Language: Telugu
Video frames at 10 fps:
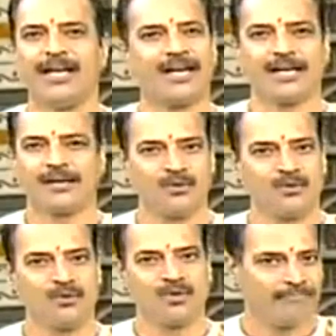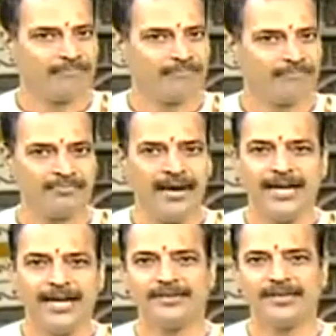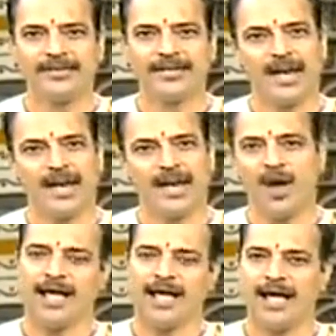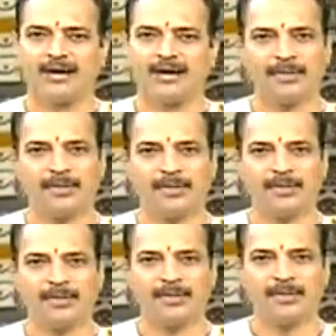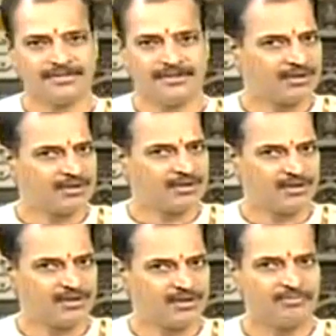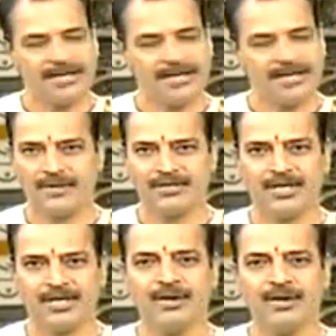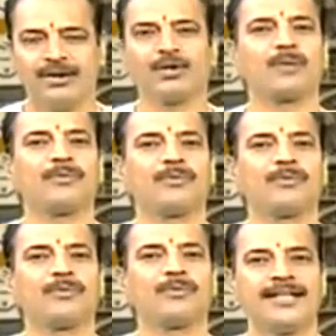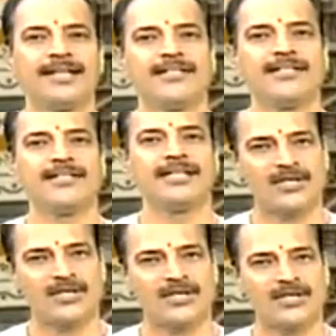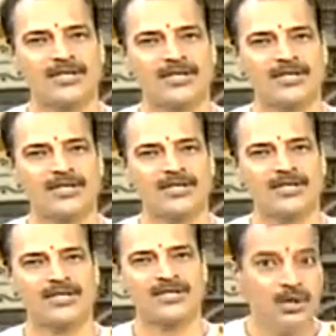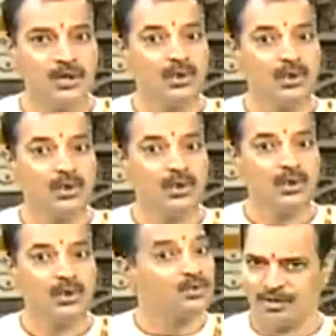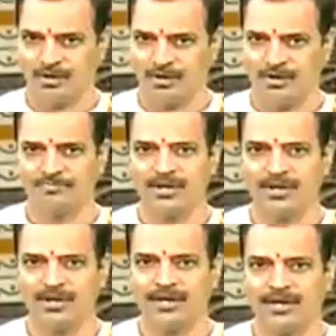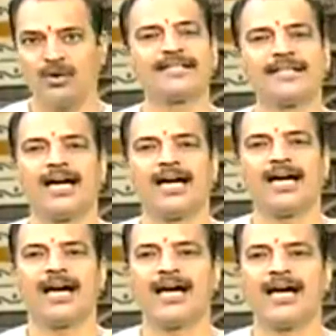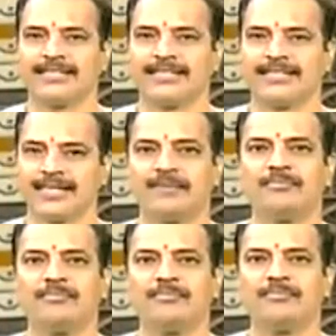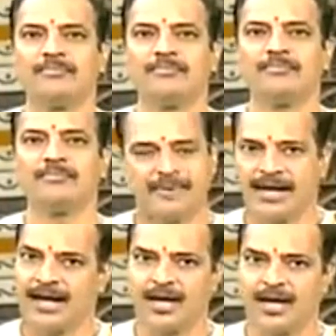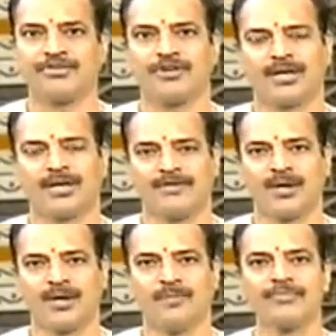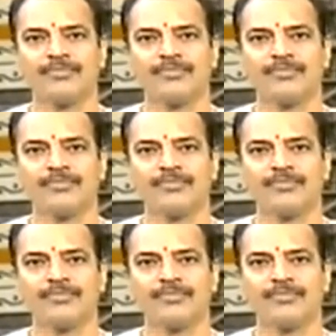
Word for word: ఆచారమయూఖం ఐదవ నెల లోపల గృహప్రవేశం ఆచరించవచ్చు కాని పక్షంలో గృహప్రవేశాన్ని నిలిపివేసుకోవడం మంచిది కుదరని పక్షంలో ఇల్లు కట్టి అలా ఎంతకాలం అట్టి పెట్టడం అన్న ఆలోచన కలవారు